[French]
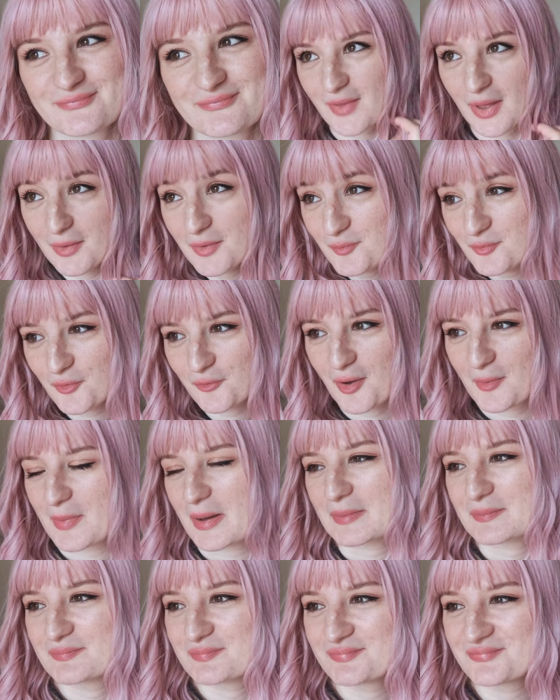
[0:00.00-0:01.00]
D'ailleurs, bah pourquoi
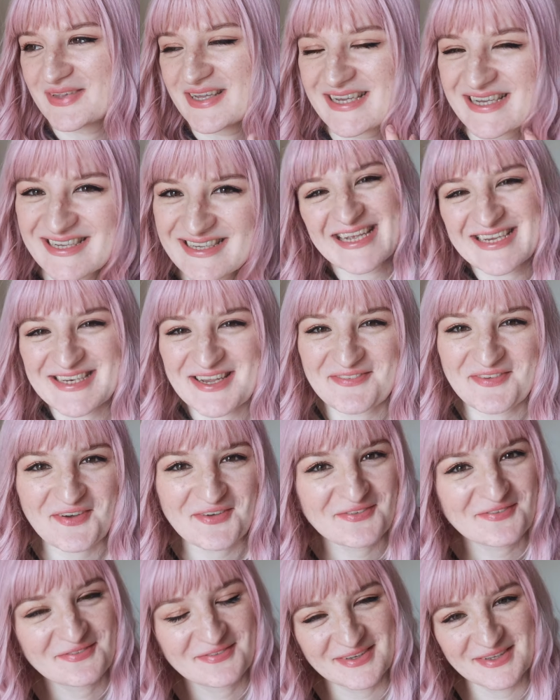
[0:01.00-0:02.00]
pas. Et j'avais
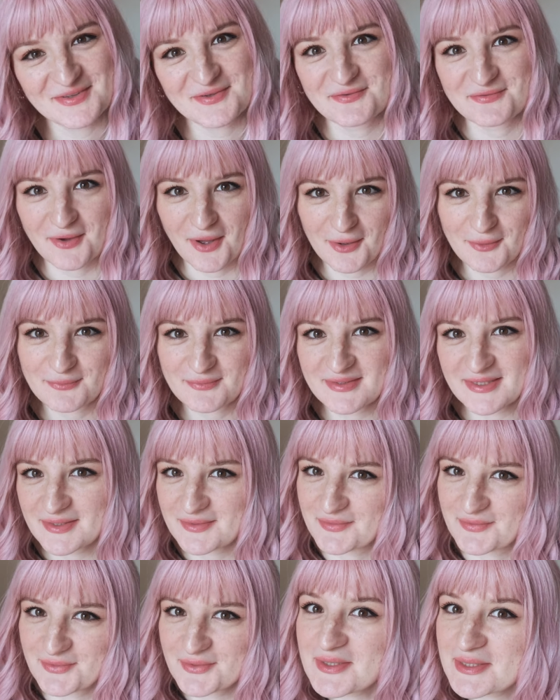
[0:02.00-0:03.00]
envie de vous raconter
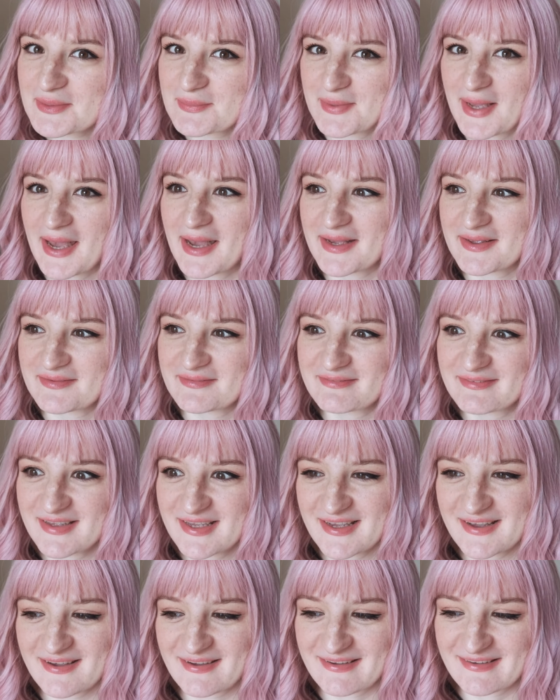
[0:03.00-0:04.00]
un truc qui m'est
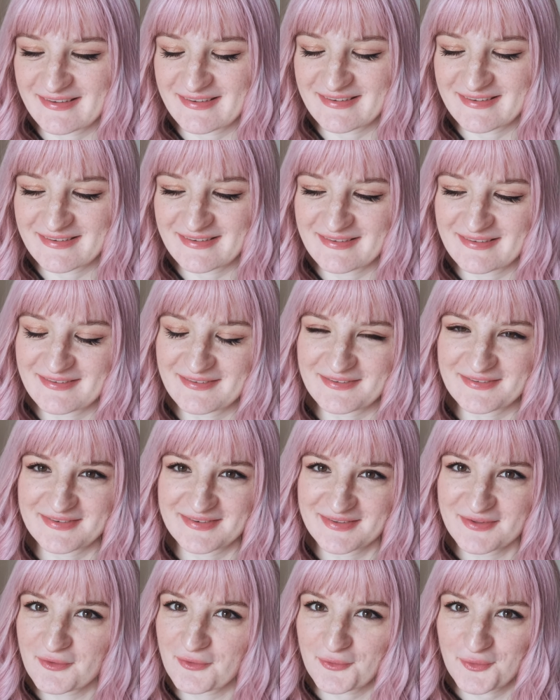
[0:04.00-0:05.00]
arrivé euh, quand
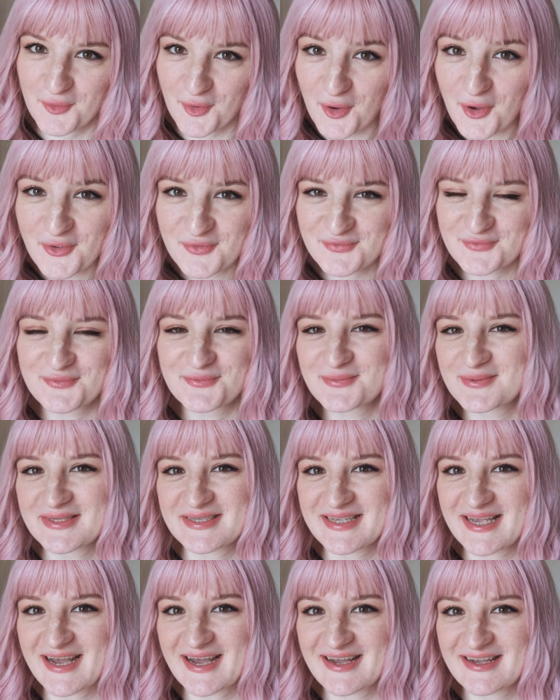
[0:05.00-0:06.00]
j'étais en Corse,
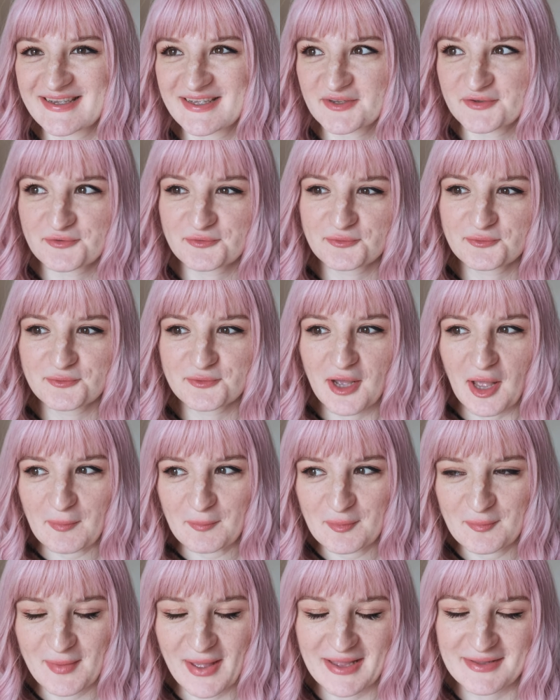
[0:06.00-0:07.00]
donc il y a 15 jours à
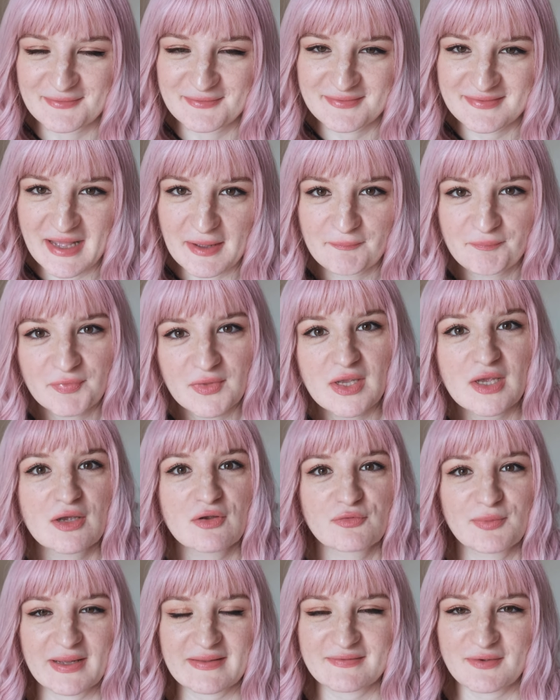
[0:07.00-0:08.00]
peu près de ça,
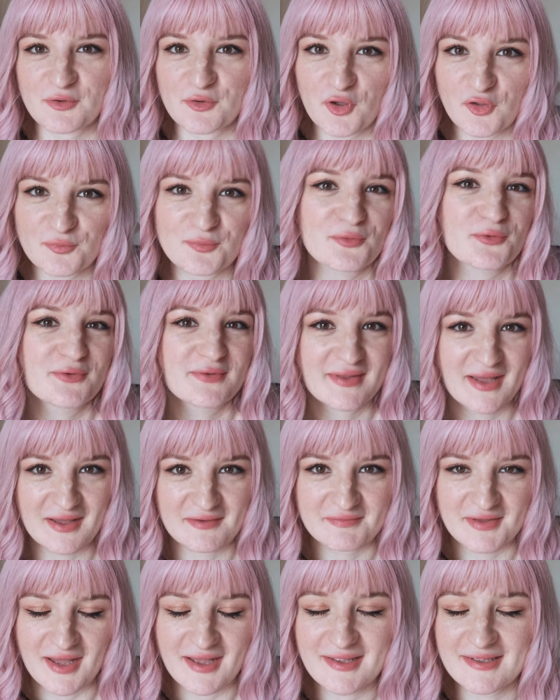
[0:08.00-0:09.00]
je suis partie en Corse pour le
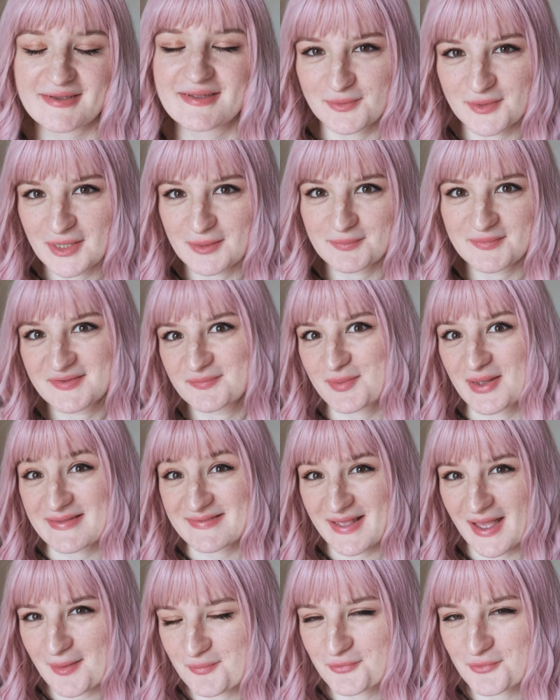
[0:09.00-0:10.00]
travail. Et oui, comme il se
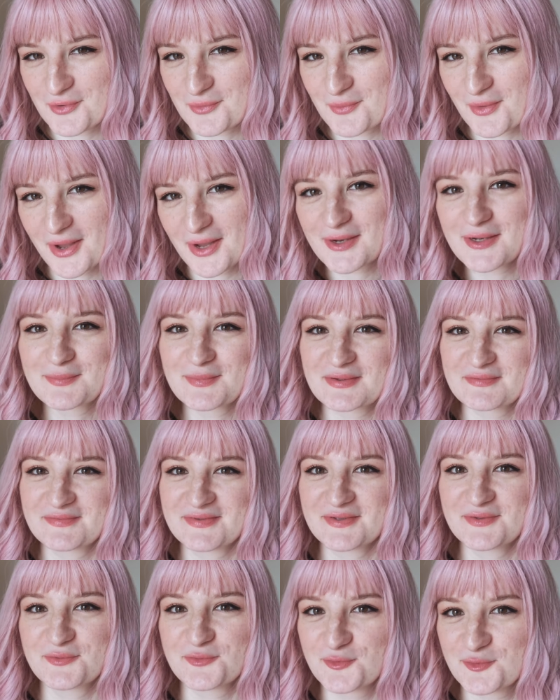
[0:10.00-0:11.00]
passe absolument rien dans ma
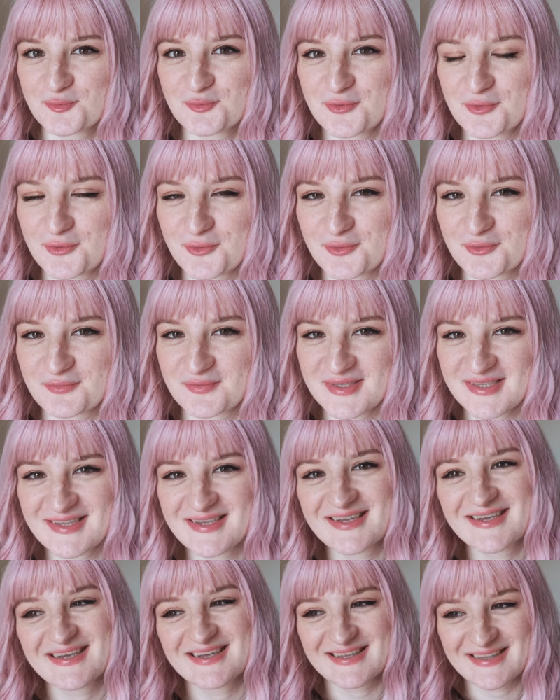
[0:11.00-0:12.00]
vie depuis le
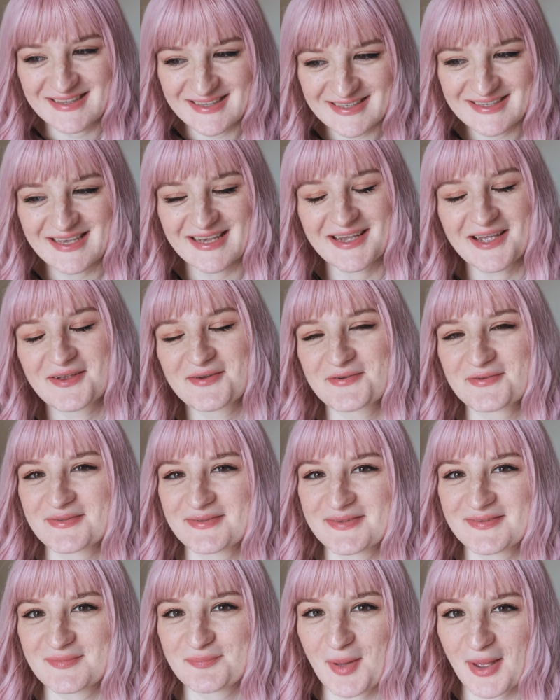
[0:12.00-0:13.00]
Covid, dès qu'il y a quelque
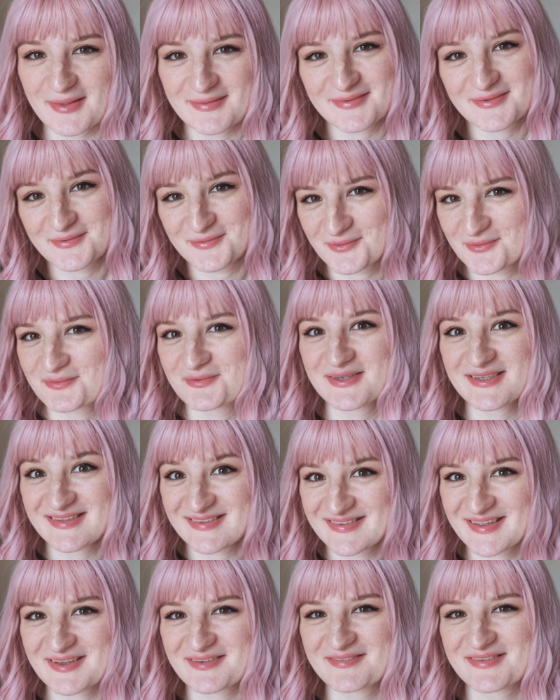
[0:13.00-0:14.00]
chose qui se passe, j'en fais
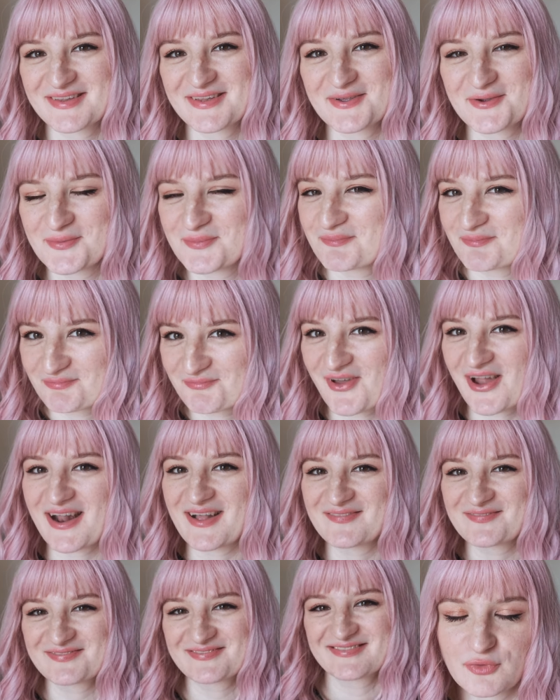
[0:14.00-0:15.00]
5 vidéos.
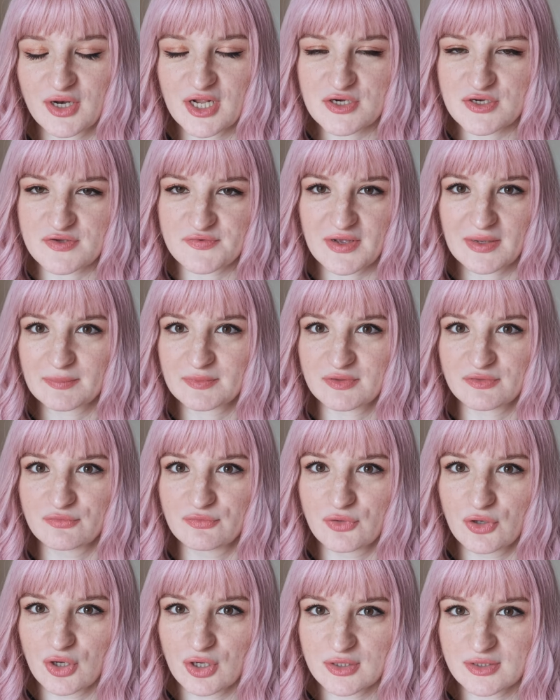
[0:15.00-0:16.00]
Voilà. Voilà, j'ai fait un petit
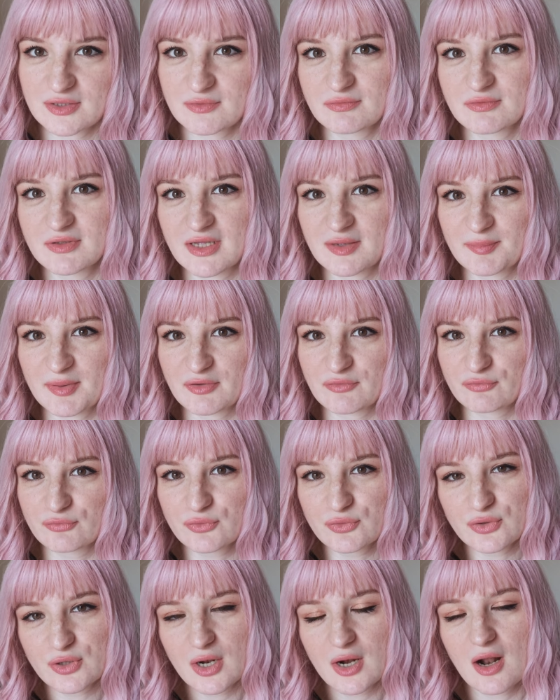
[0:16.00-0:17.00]
vlog si vous n'avez pas
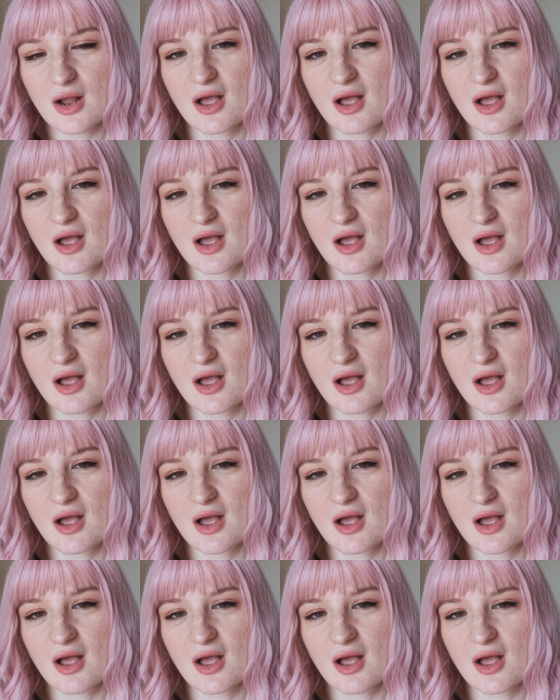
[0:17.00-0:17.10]
vu.